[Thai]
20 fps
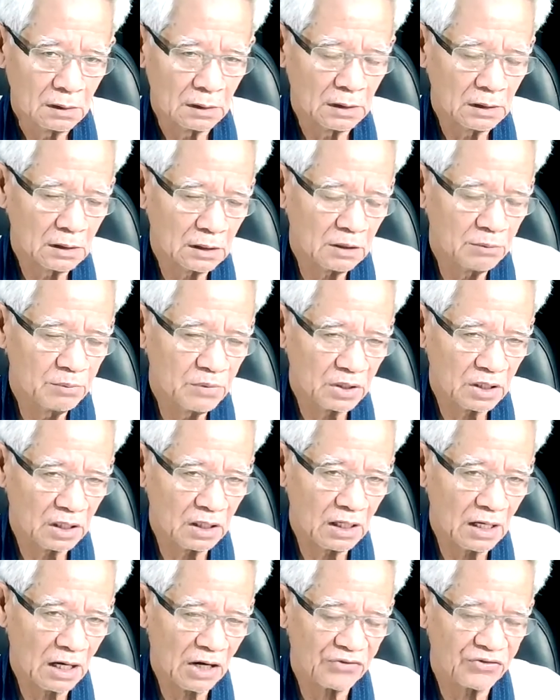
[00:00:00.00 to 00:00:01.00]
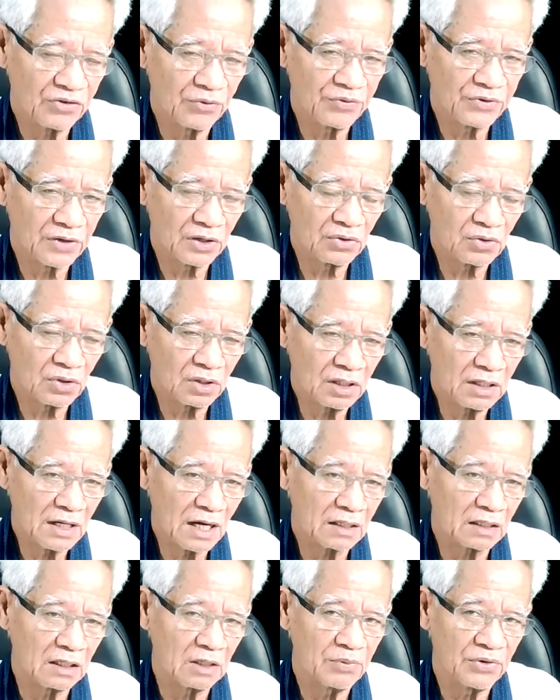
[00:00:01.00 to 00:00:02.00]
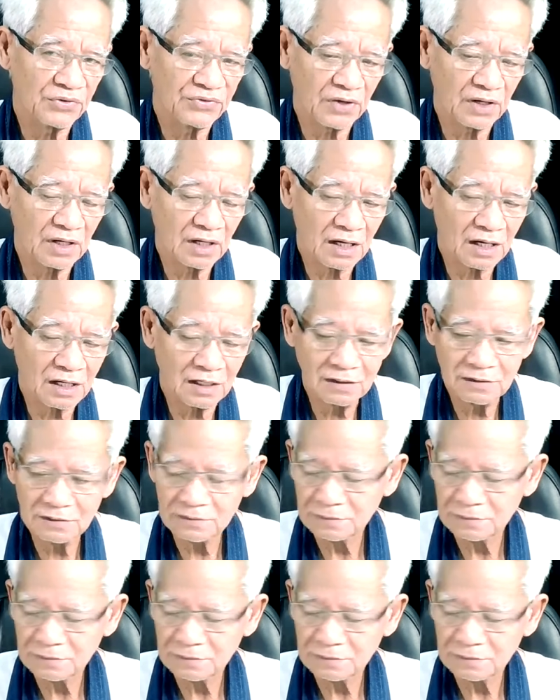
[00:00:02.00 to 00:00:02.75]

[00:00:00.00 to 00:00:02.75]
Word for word: ดีขึ้นเมื่อกี้เนี่ยห้าสิบเปอร์เซ็นตอนนี้ได้กี่เปอร์เซ็นต์คะ